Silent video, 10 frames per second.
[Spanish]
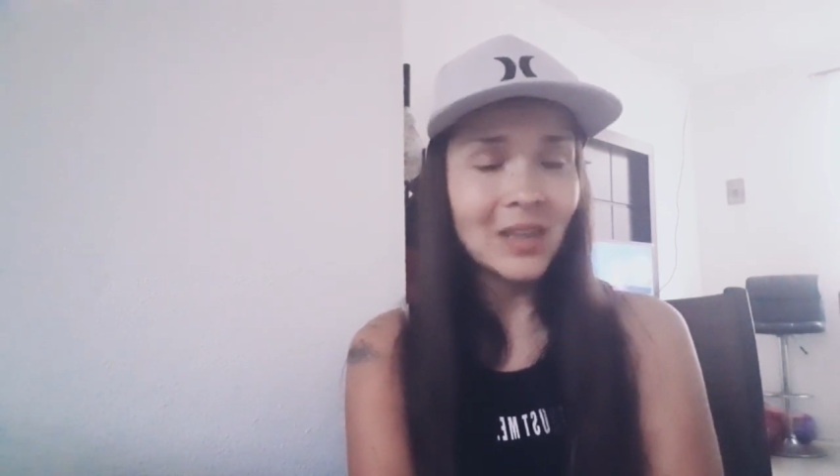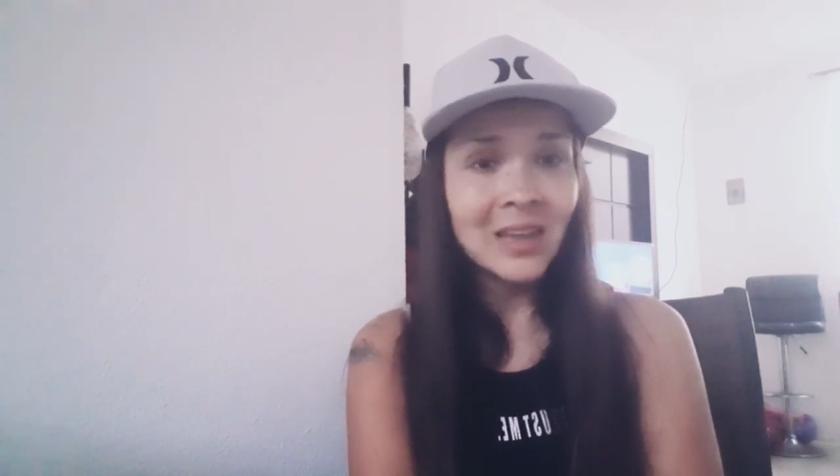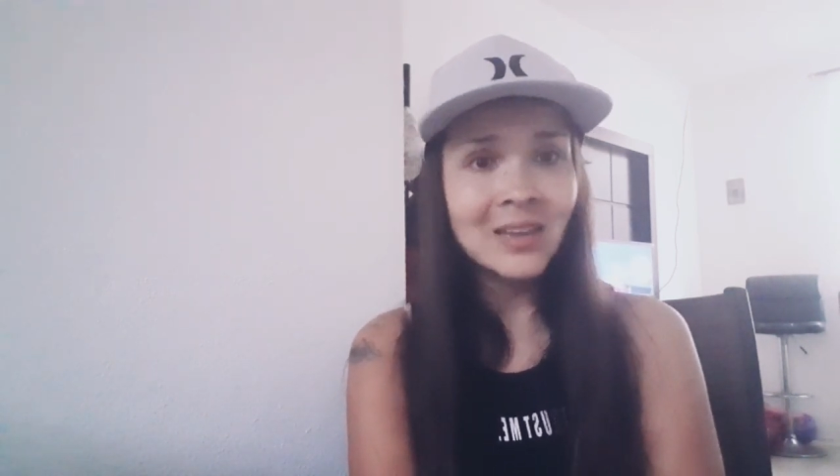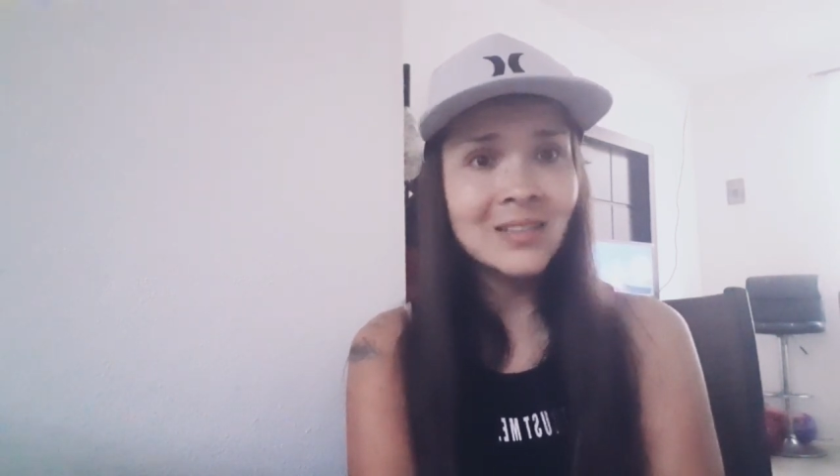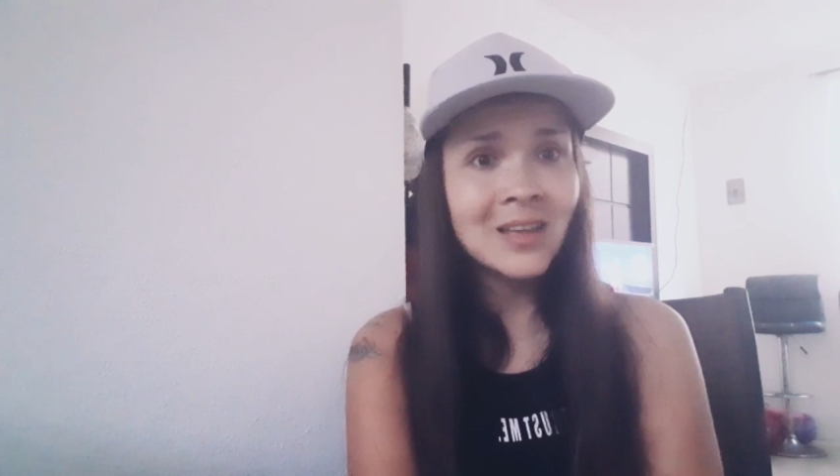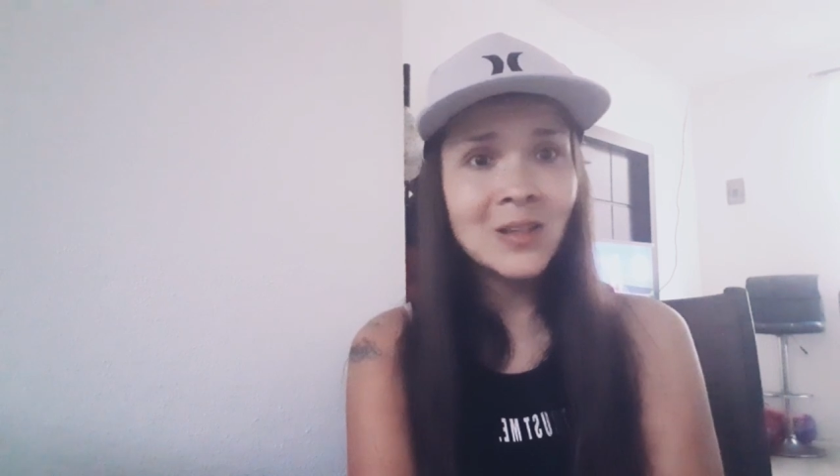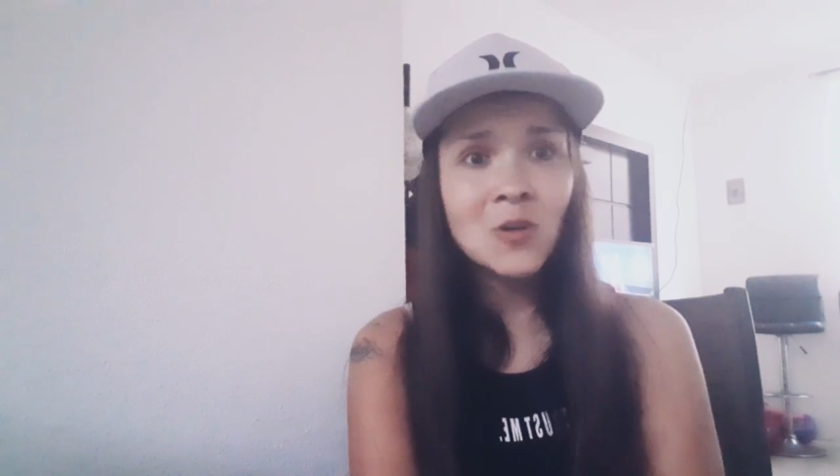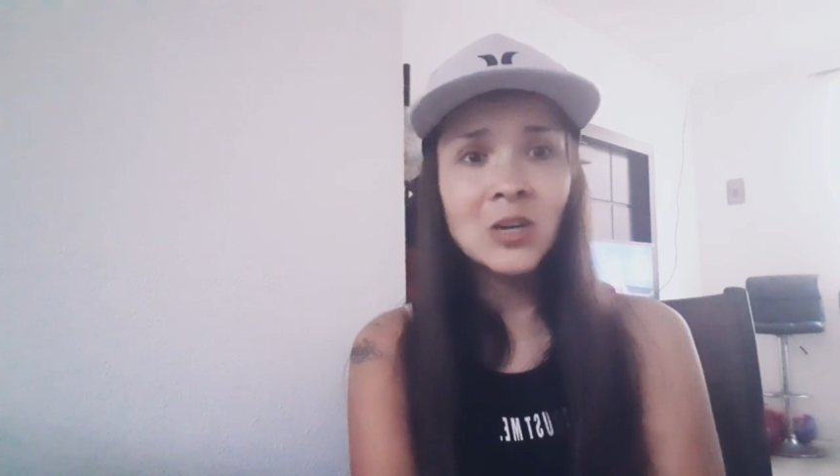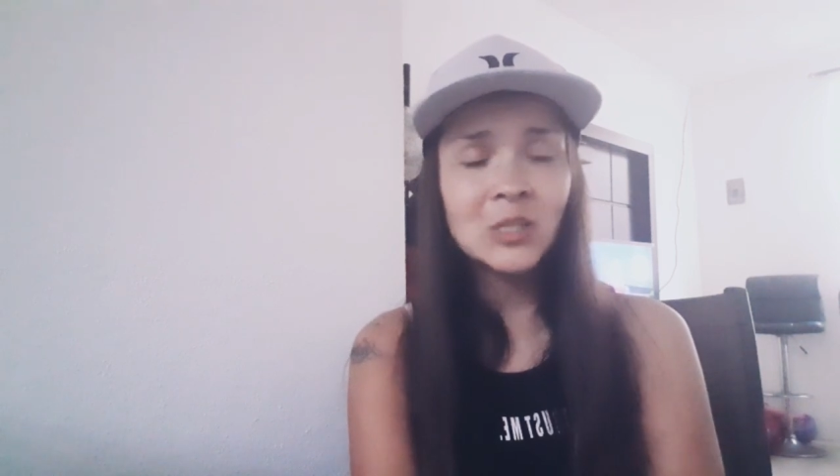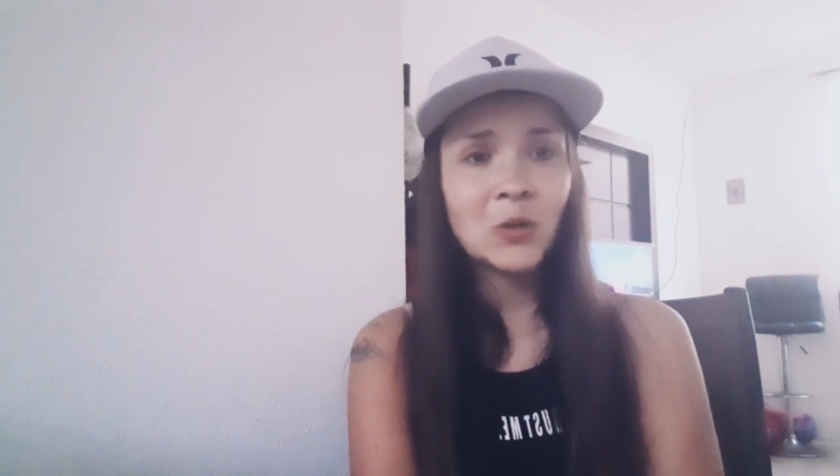El día de
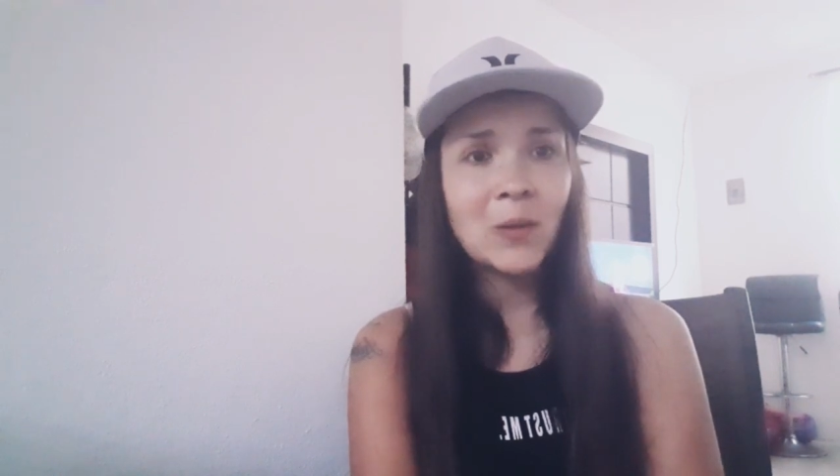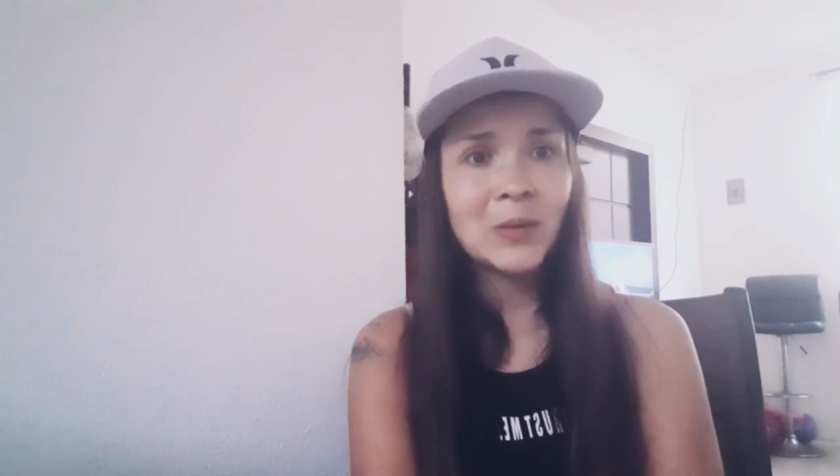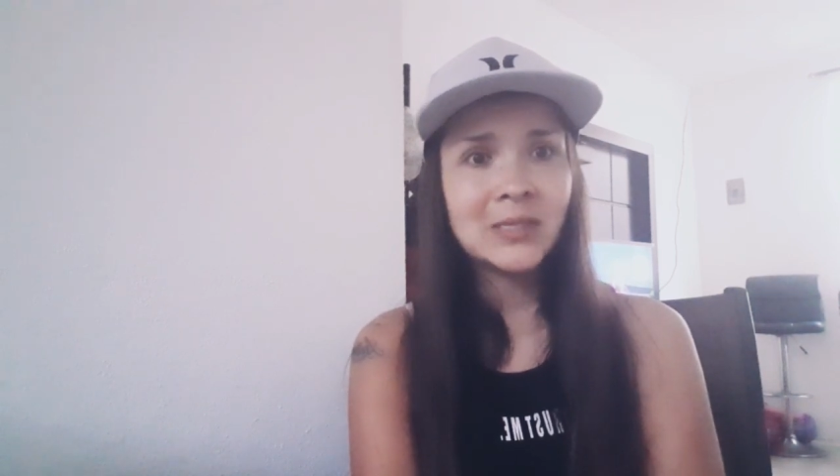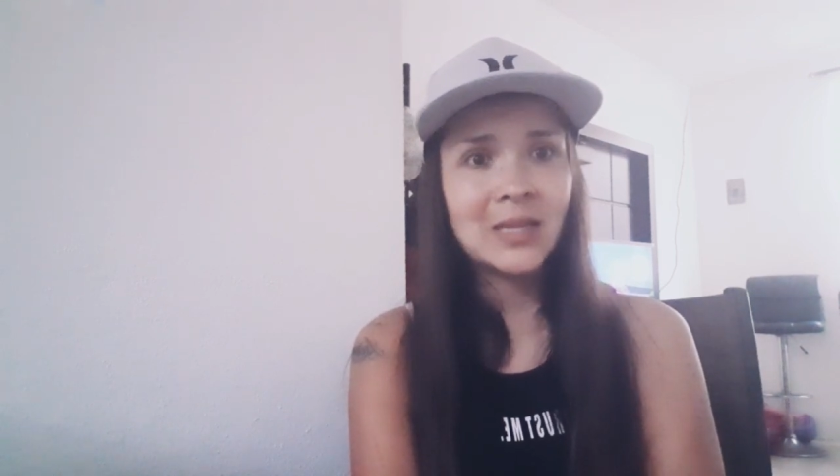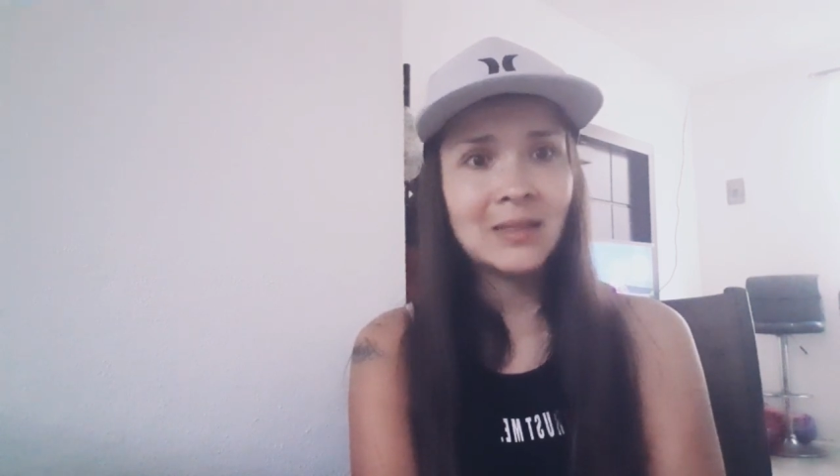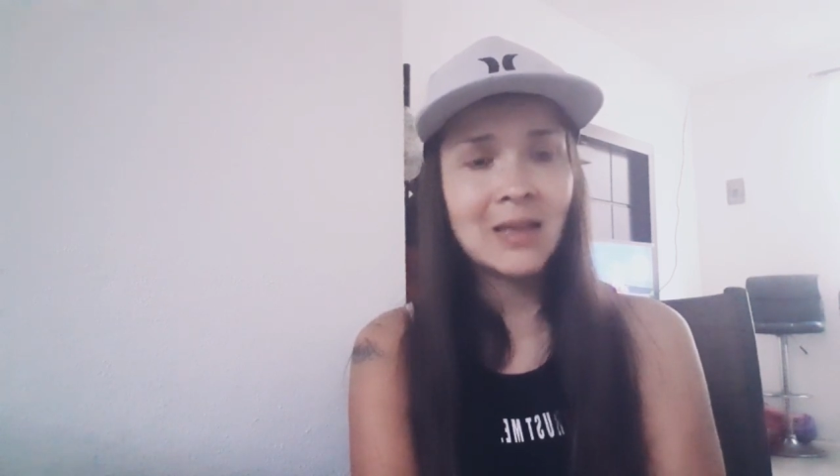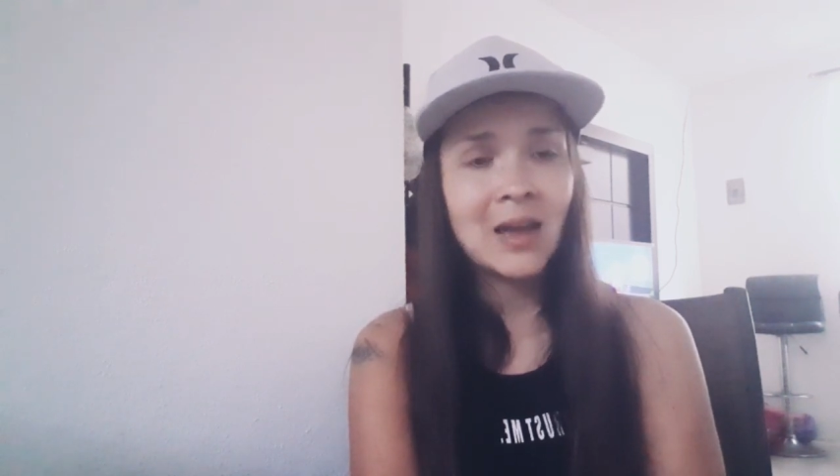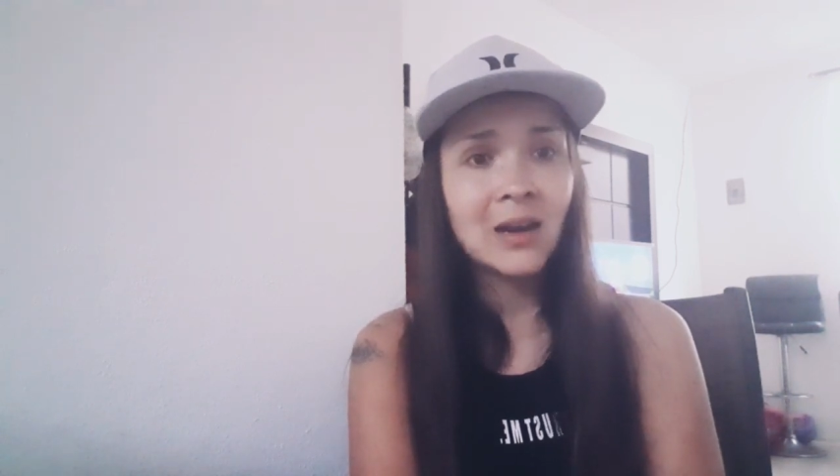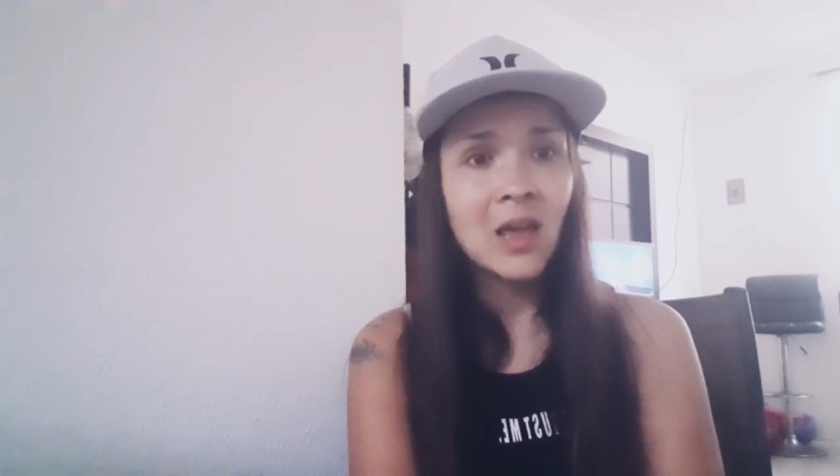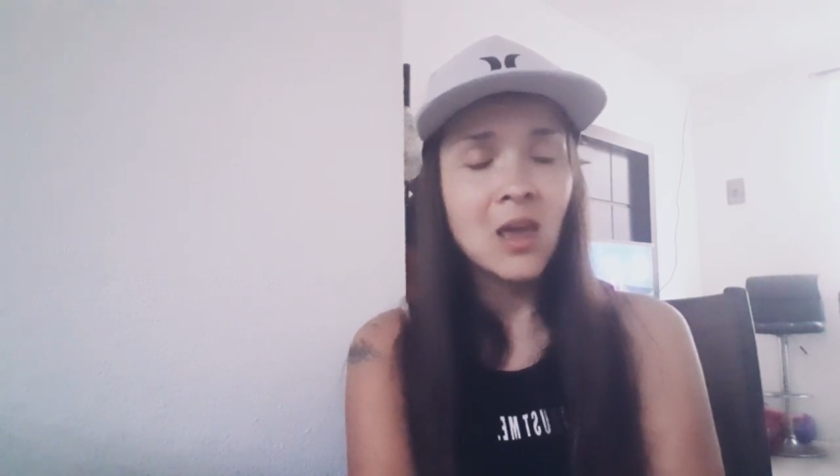hoy les voy a
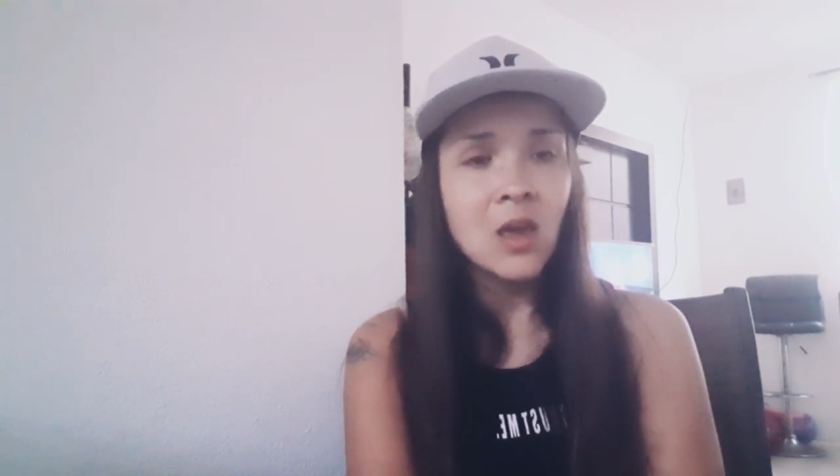presentar